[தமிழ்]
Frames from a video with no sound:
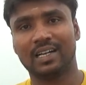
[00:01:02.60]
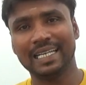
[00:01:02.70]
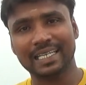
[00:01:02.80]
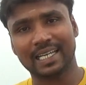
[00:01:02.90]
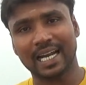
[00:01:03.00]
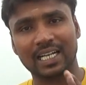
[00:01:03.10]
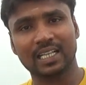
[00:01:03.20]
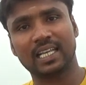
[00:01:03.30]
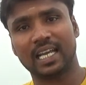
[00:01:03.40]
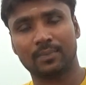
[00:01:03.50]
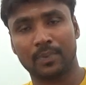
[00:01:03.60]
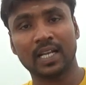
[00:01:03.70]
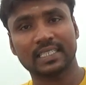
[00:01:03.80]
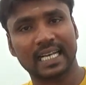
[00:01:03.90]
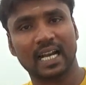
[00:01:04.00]
நீங்கள் கேட்டதுக்கு ஏற்ப
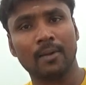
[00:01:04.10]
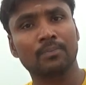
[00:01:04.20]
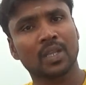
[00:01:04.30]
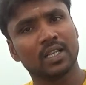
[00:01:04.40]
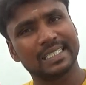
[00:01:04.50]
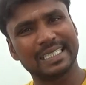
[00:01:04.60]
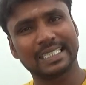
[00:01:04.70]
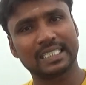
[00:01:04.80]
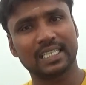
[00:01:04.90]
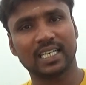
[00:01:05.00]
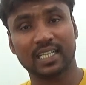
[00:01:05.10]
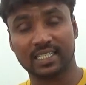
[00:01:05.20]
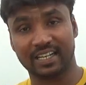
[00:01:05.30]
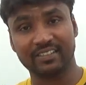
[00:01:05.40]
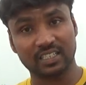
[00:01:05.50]
சரிங்களா சிக்ஸ்த்து
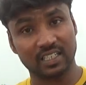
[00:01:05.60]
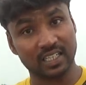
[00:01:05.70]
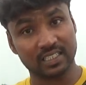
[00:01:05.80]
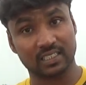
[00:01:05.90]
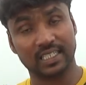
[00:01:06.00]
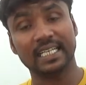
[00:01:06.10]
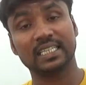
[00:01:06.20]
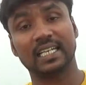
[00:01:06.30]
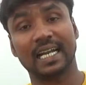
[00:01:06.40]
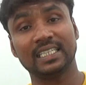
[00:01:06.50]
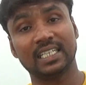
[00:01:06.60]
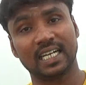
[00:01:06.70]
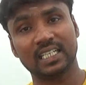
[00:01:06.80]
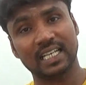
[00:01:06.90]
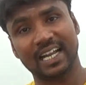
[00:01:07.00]
தனியாக செவன்த் தனியாக எயித்து நைன்த்து
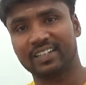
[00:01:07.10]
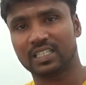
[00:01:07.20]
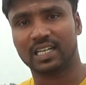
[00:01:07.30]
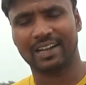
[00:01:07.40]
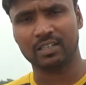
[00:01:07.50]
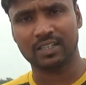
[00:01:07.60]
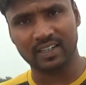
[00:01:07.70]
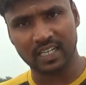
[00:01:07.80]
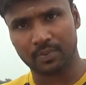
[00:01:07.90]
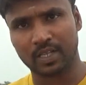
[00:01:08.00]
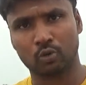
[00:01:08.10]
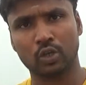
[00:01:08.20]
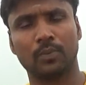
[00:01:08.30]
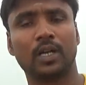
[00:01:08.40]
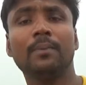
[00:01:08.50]
டென்த்து லெவன்த்து லெவன்த்து வீடியோ இப்போ தான்
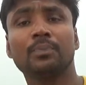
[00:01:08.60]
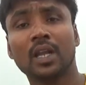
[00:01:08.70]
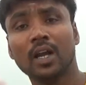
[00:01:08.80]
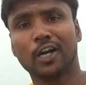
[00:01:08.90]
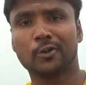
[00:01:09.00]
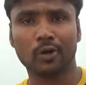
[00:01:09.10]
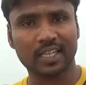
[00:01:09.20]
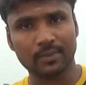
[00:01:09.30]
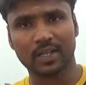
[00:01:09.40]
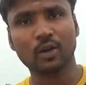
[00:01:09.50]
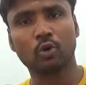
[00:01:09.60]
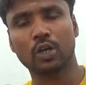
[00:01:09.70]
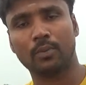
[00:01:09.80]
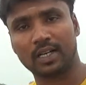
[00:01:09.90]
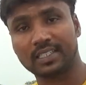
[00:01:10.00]
கொடுக்க போகிறேன் டுவெல்த் இனிமேல் தான்
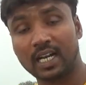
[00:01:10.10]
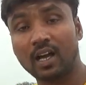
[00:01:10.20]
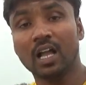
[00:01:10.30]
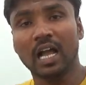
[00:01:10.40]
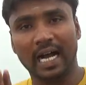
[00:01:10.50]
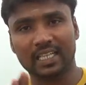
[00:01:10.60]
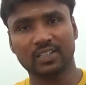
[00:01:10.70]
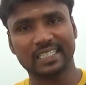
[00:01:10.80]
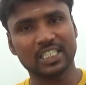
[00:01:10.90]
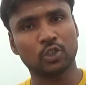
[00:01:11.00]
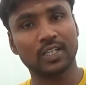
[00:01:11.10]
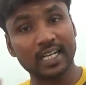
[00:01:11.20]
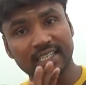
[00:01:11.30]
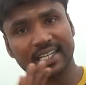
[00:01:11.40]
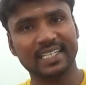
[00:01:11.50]
கொடுக்க போகிறேன் சரிங்களா அதாவது சிக்ஸ் டு
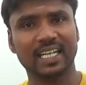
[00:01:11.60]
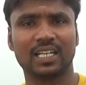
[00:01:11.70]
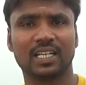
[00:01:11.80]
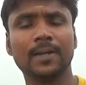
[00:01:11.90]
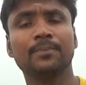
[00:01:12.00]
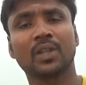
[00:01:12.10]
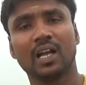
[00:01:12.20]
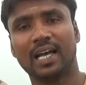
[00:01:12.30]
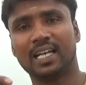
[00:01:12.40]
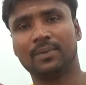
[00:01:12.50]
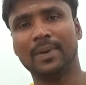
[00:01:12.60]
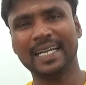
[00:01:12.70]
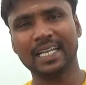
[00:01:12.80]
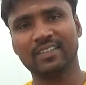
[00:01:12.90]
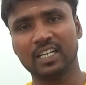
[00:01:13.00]
டென்த்து ரெடியாக இருக்குது அதில்
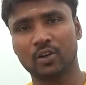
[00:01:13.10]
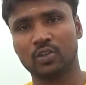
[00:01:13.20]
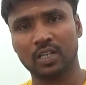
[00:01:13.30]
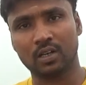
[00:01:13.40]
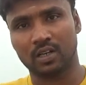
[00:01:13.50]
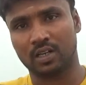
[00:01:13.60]
பெண்டிங் வீடியோ வந்து